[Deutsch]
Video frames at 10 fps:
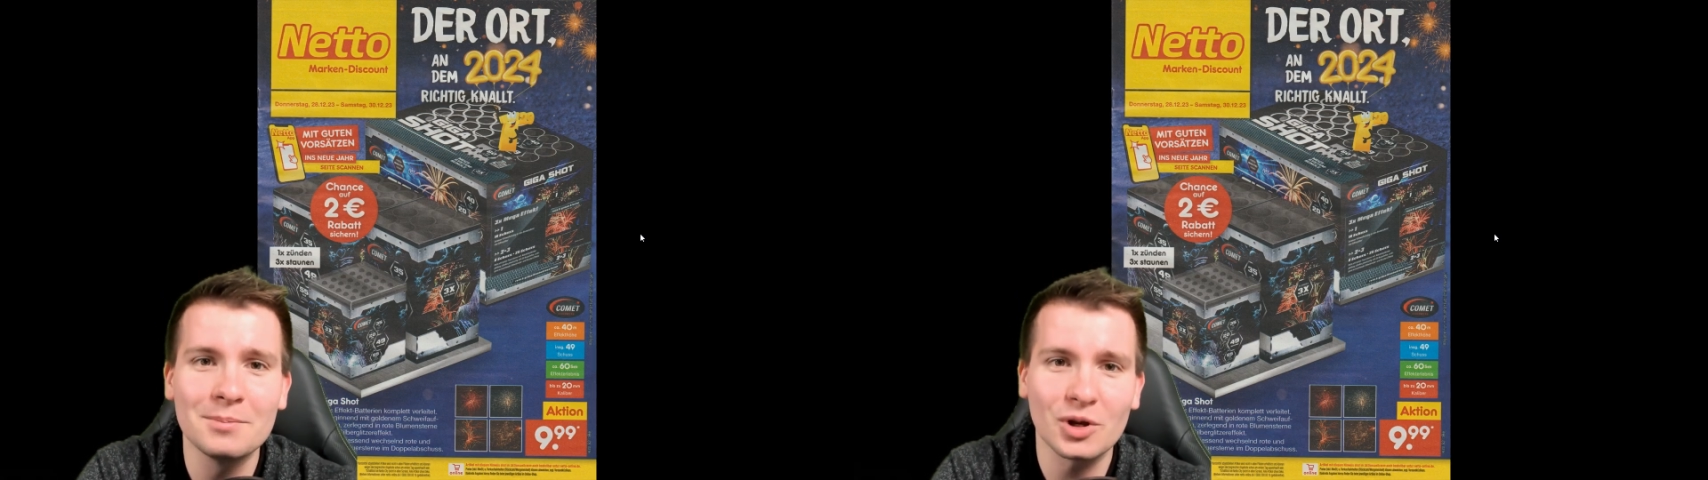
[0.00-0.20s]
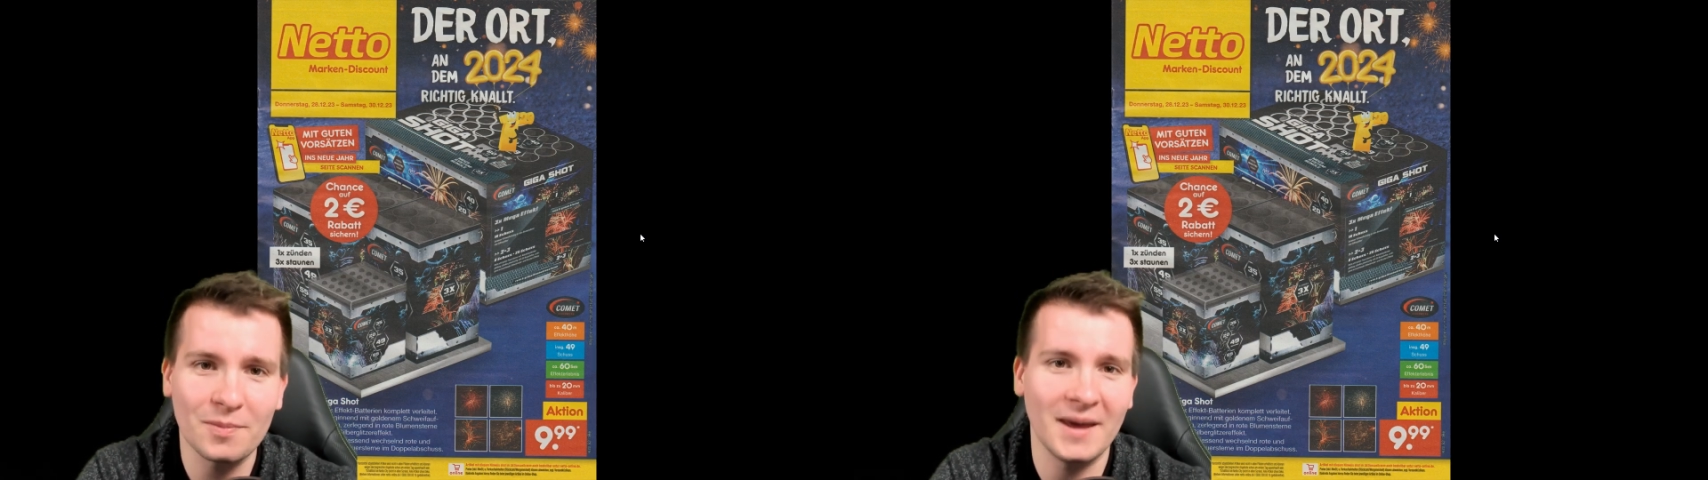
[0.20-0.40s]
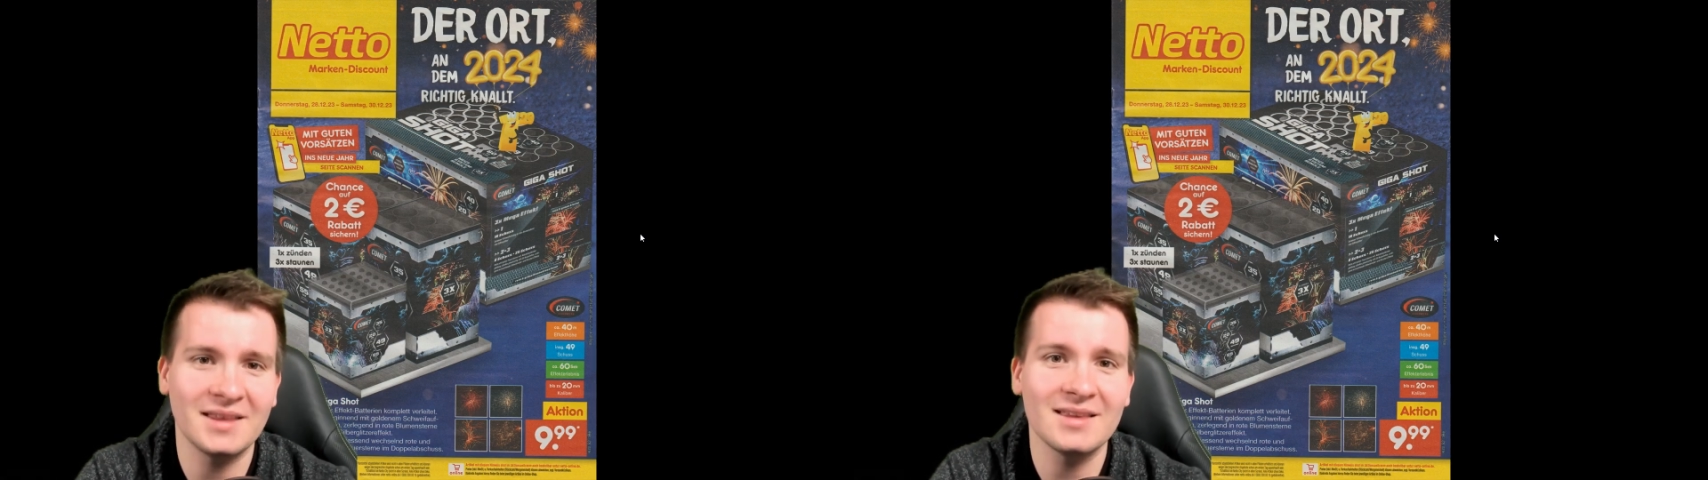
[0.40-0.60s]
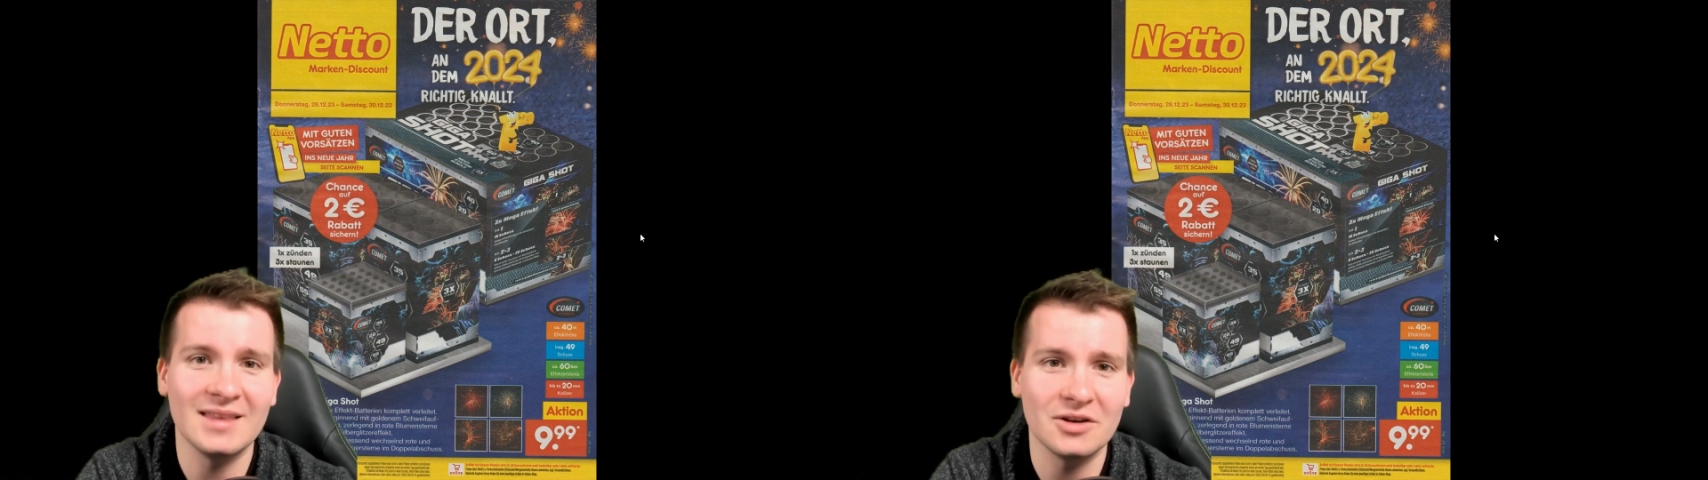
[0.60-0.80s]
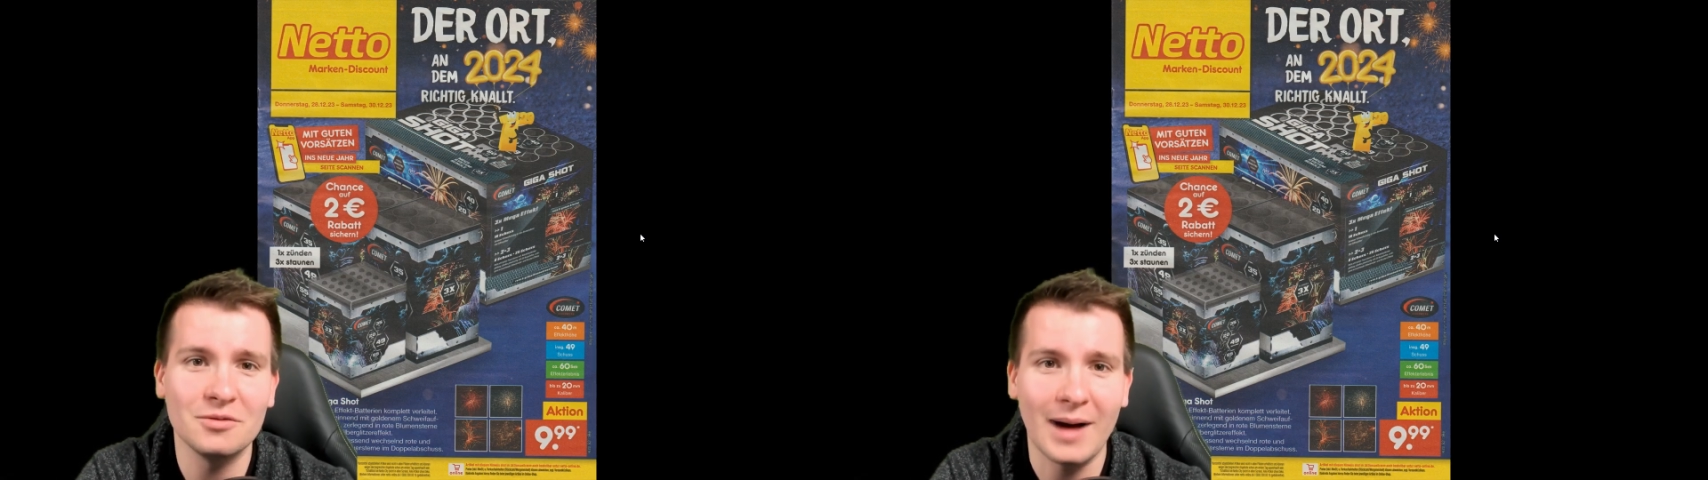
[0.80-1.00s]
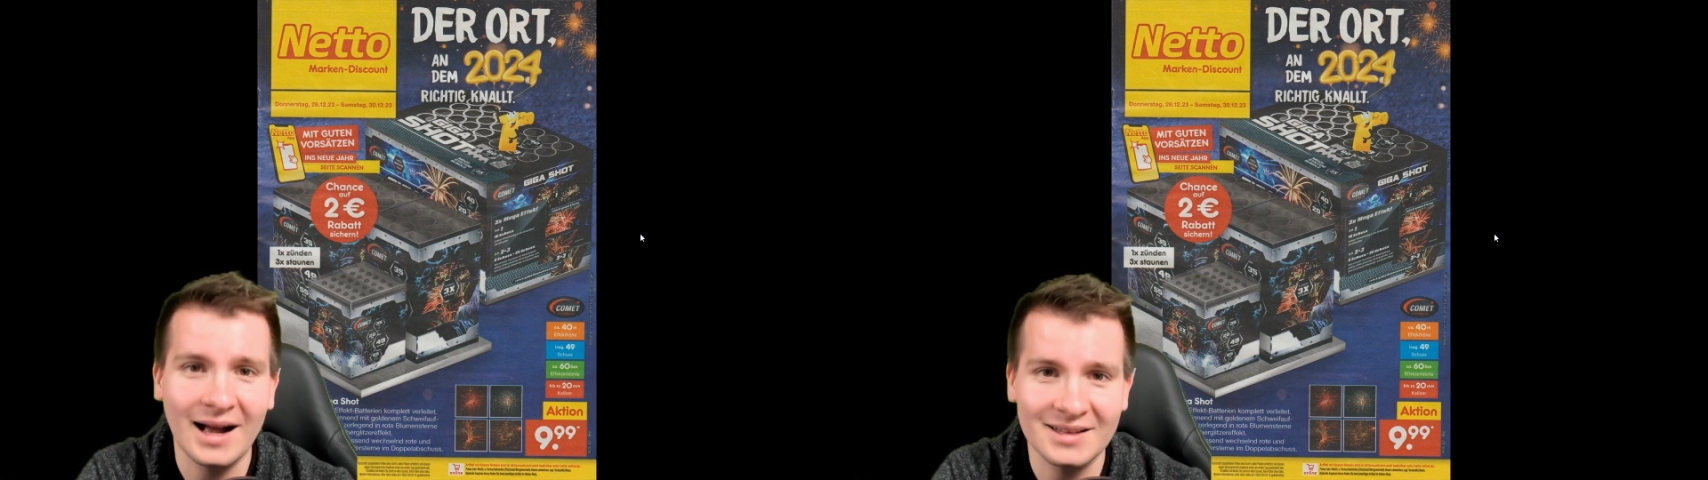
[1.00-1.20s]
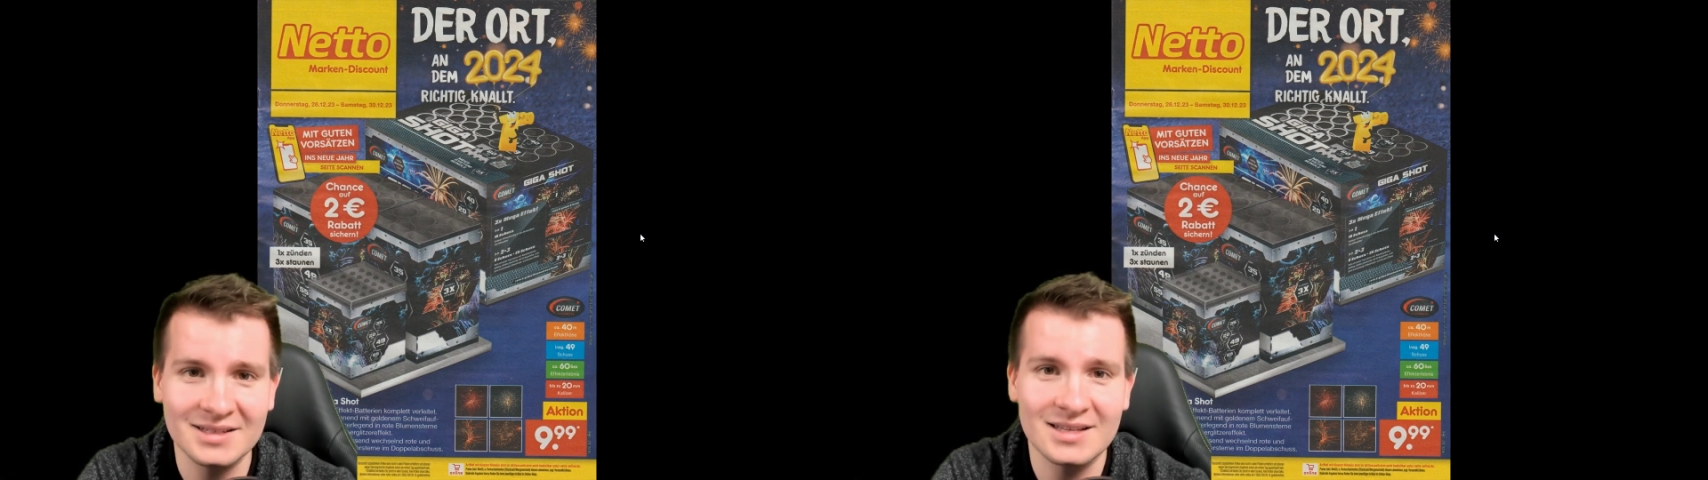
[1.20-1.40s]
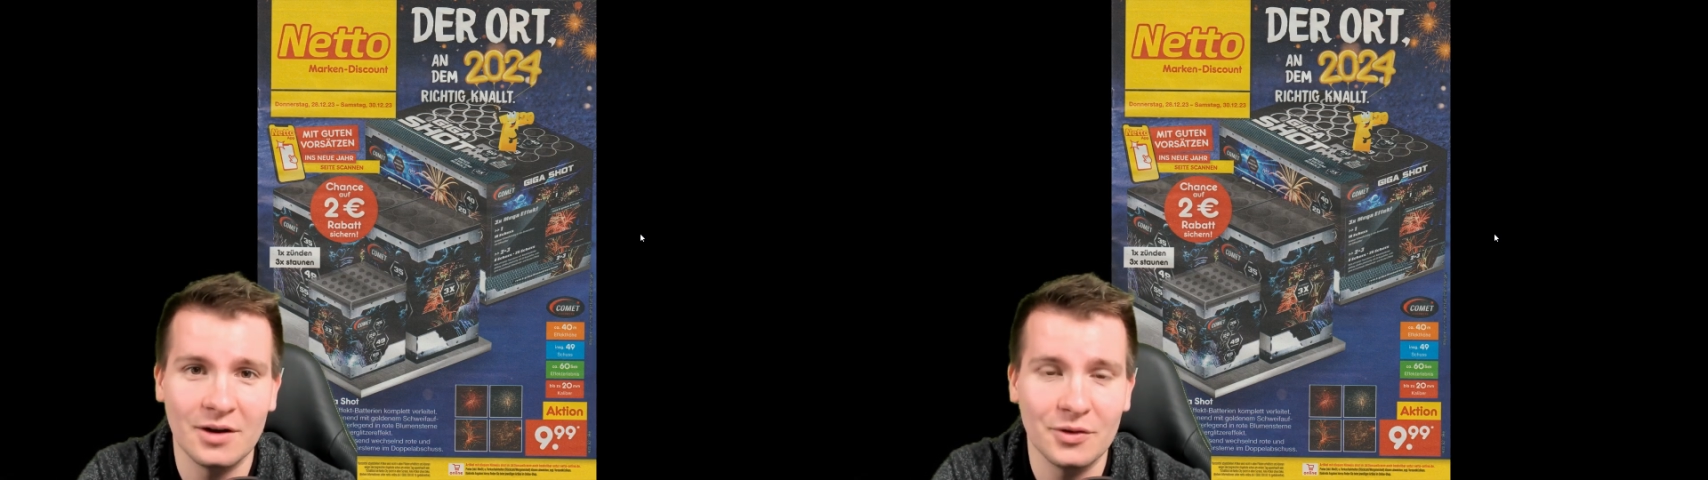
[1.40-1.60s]
Prospekt des
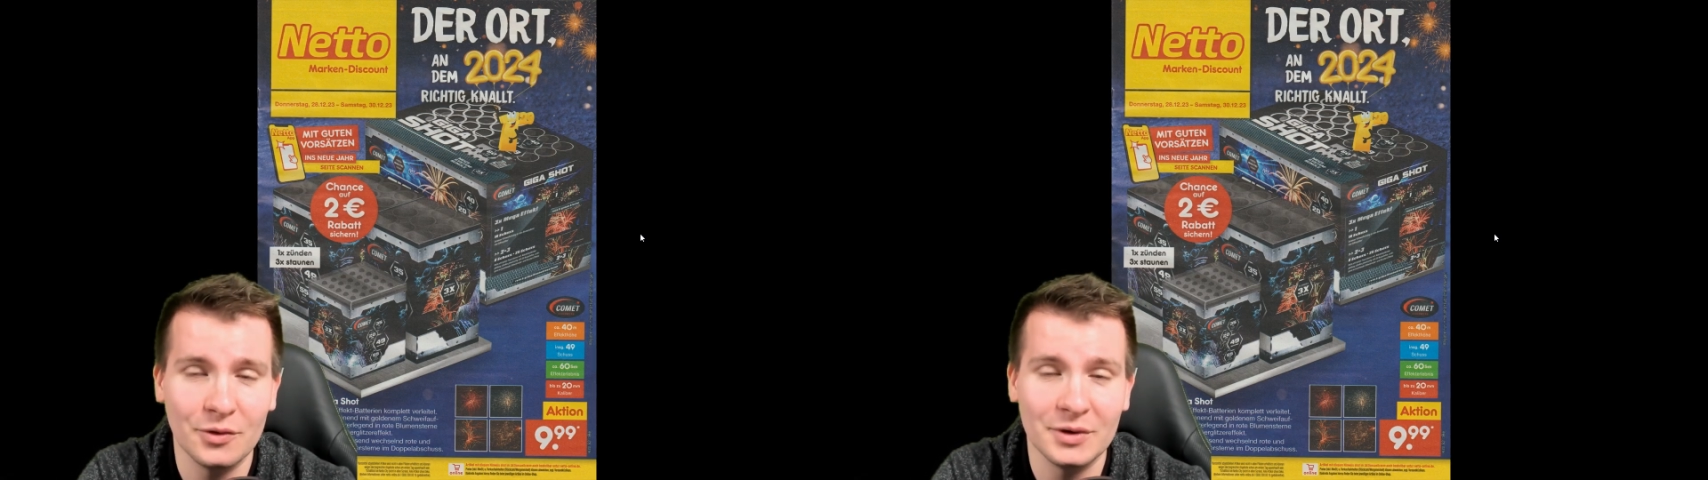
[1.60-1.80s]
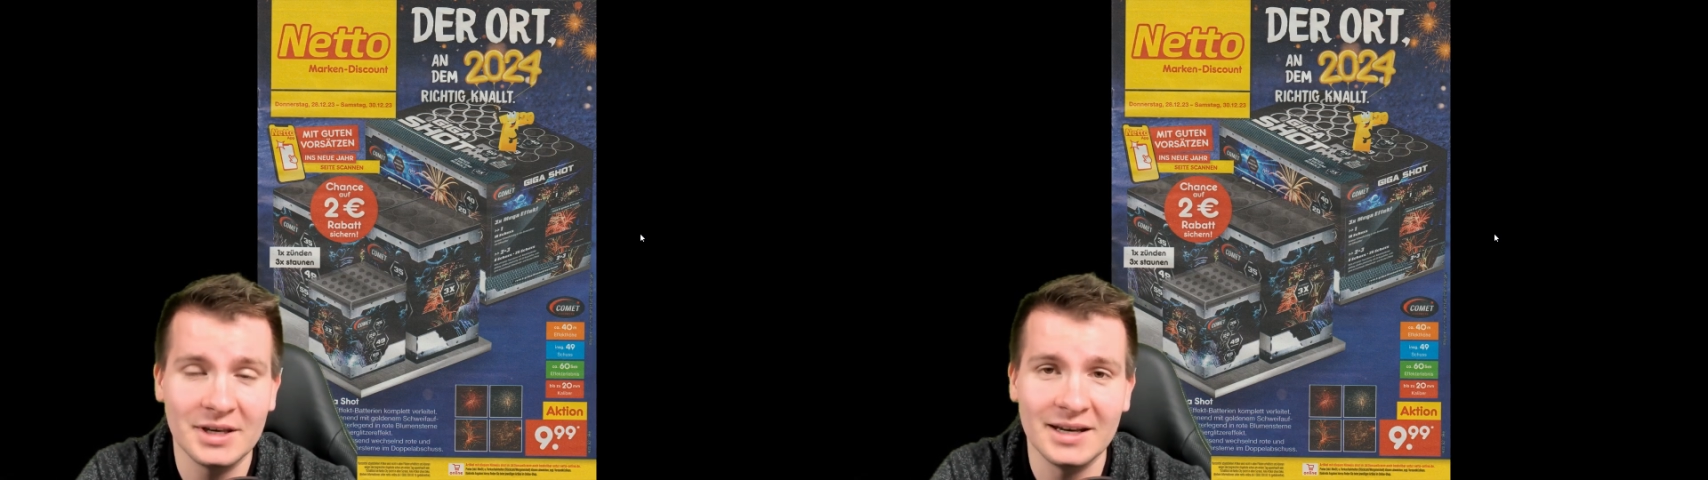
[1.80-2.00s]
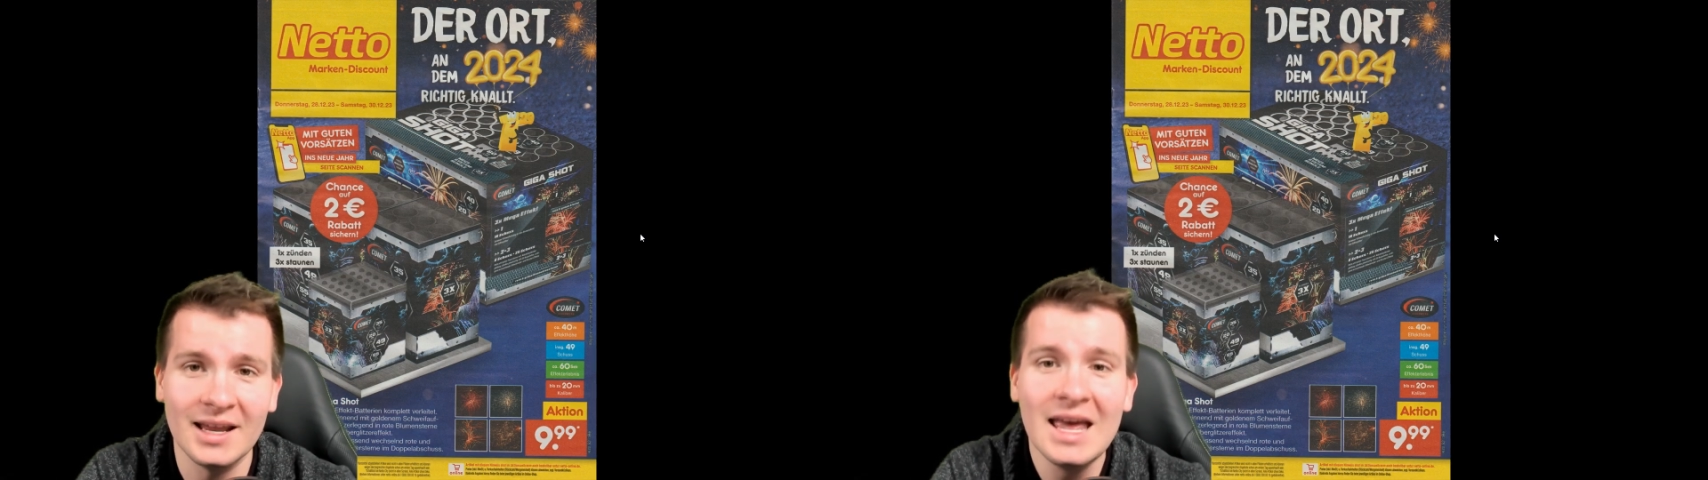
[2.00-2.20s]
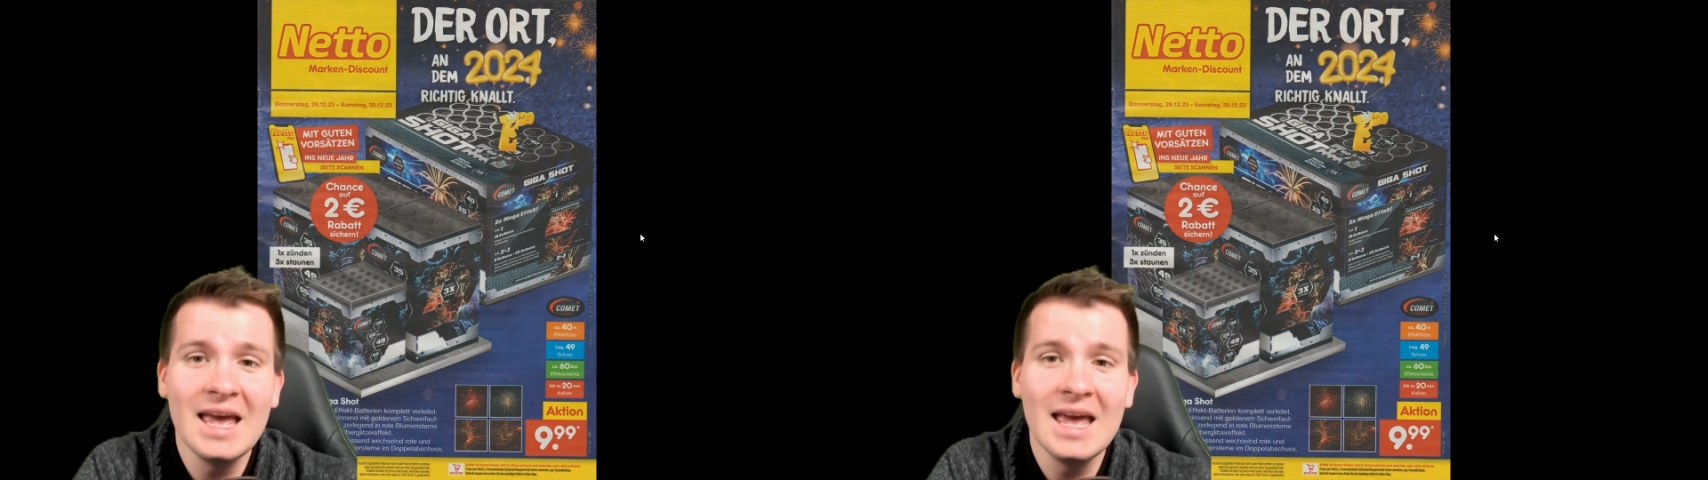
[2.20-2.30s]
Netto-Markendiscounts durchgehen.